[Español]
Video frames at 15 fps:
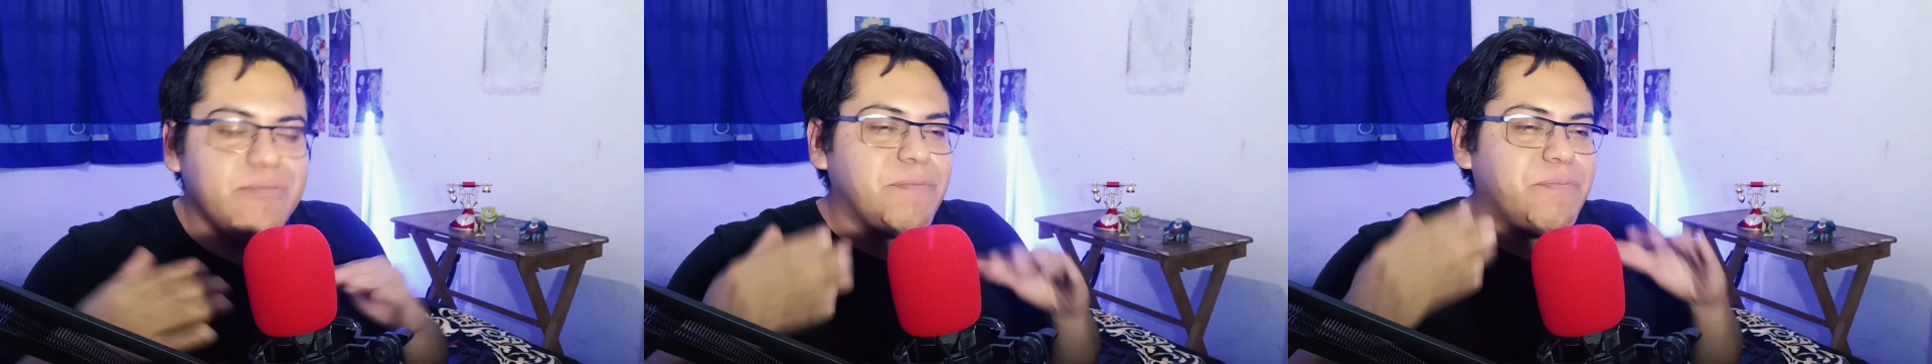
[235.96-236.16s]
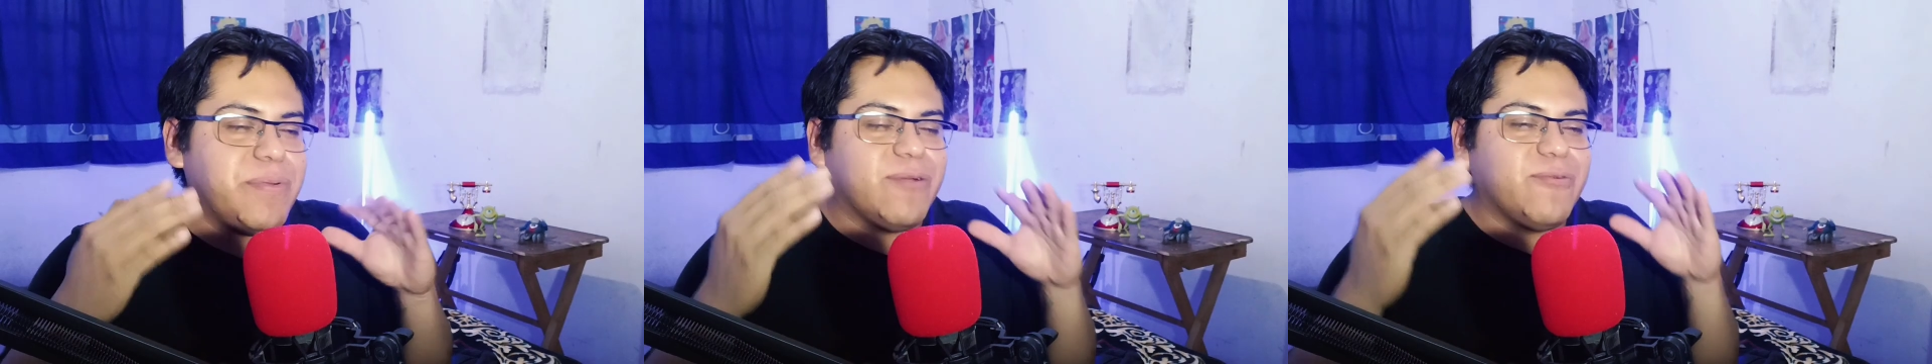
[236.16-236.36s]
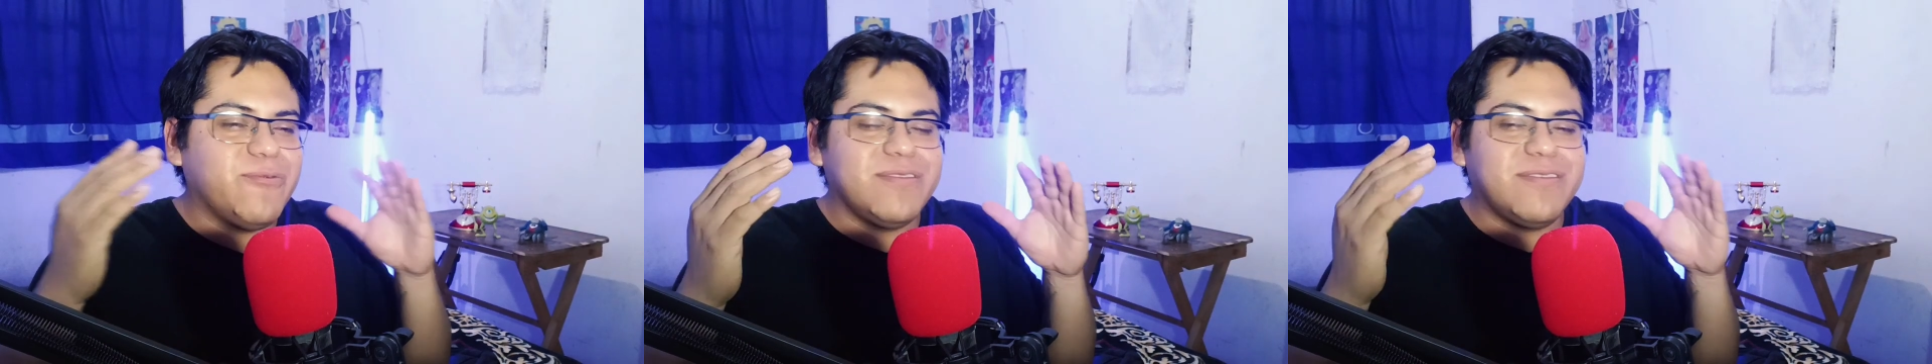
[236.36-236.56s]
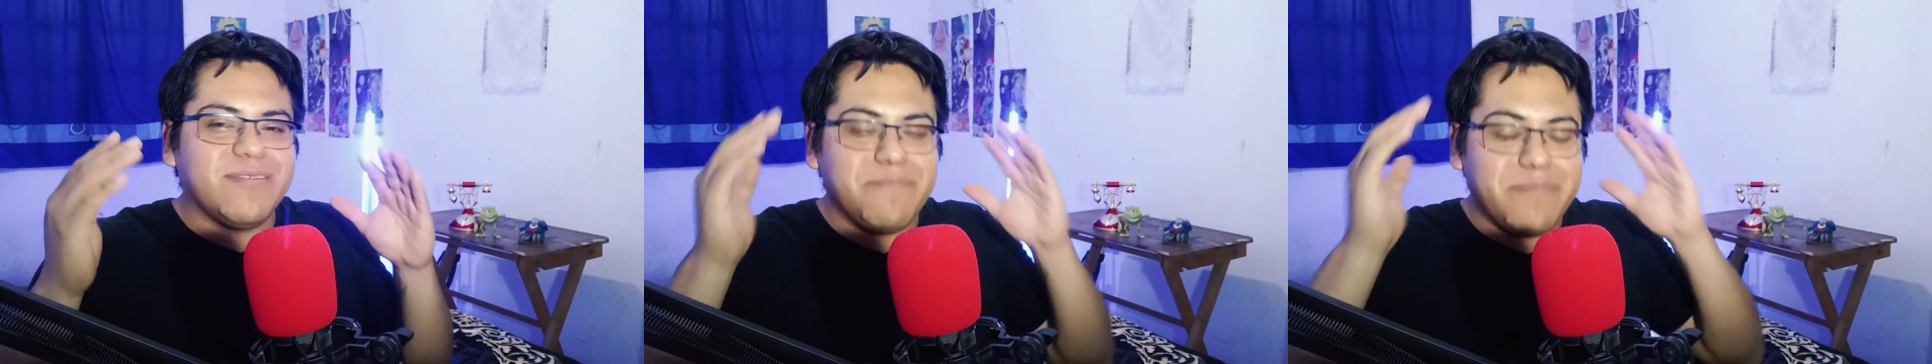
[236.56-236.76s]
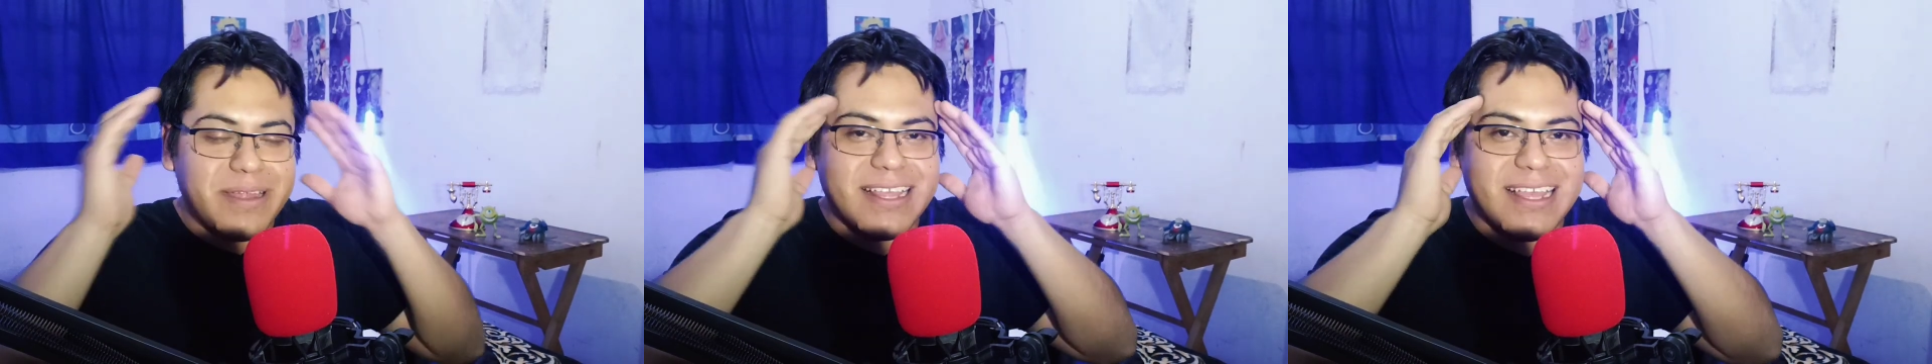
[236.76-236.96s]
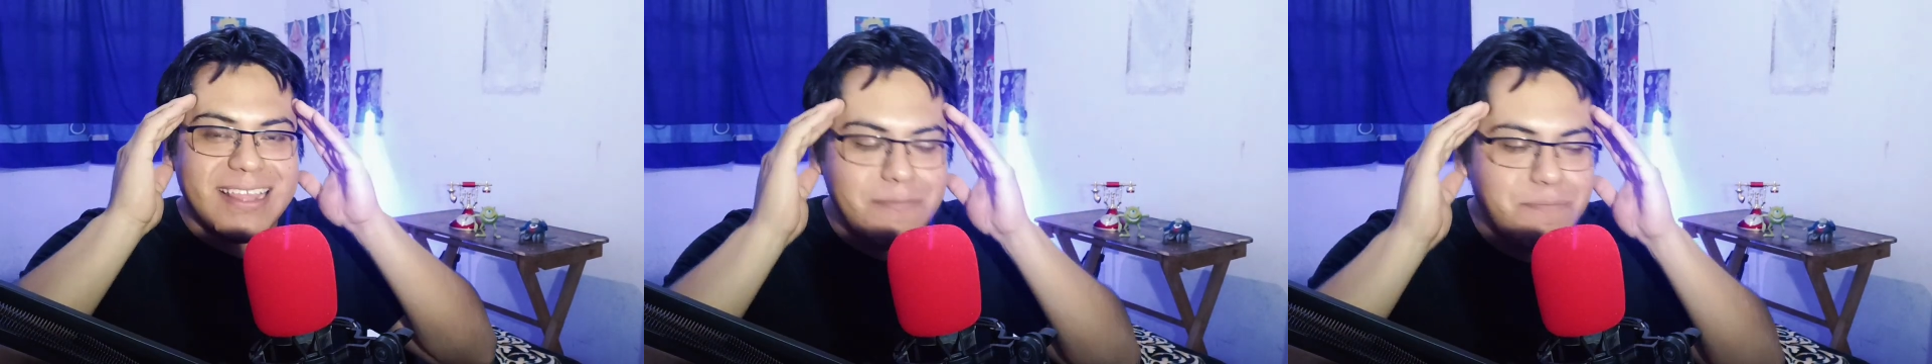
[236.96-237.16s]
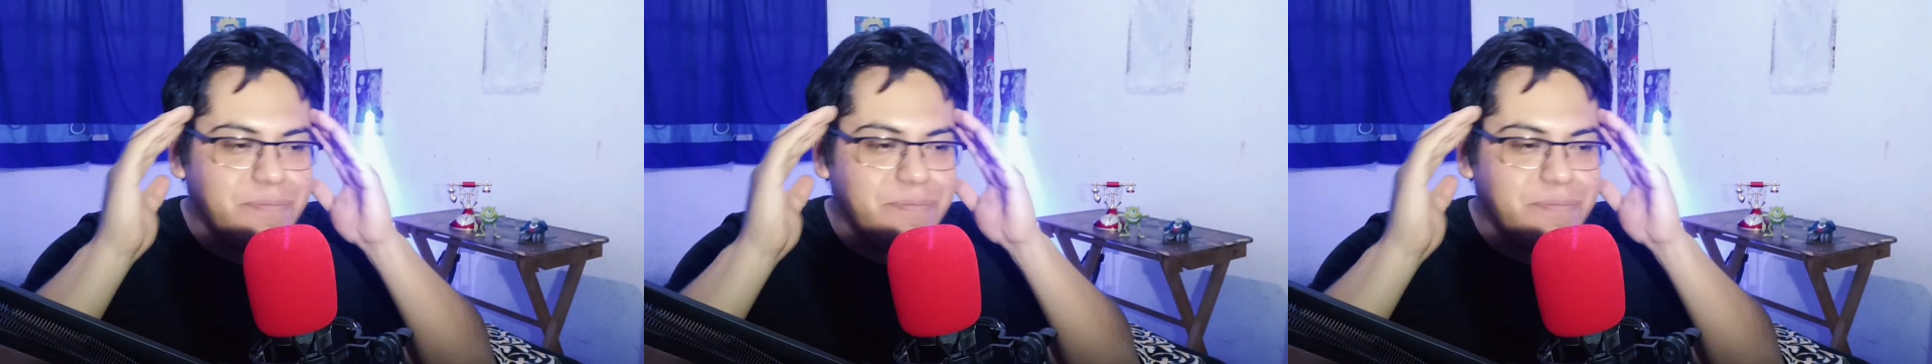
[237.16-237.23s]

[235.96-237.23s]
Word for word: yo me pregunto, ¿en verdad